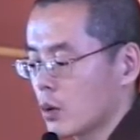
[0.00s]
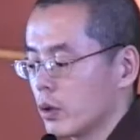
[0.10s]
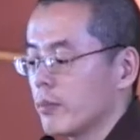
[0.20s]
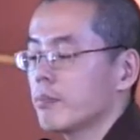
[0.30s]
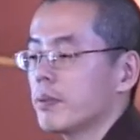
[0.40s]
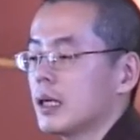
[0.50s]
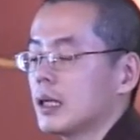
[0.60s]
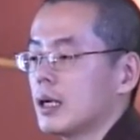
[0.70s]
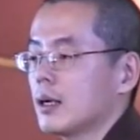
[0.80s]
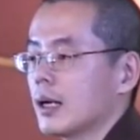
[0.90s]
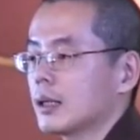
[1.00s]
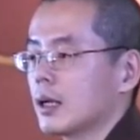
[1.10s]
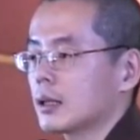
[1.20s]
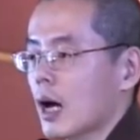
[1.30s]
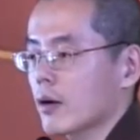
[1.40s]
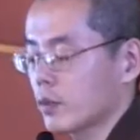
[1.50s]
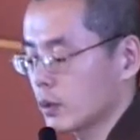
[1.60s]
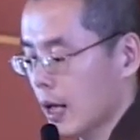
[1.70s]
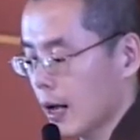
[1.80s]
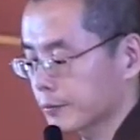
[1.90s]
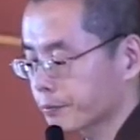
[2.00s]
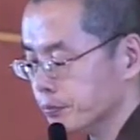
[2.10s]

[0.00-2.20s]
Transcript: 伦比尼园的大佛塔。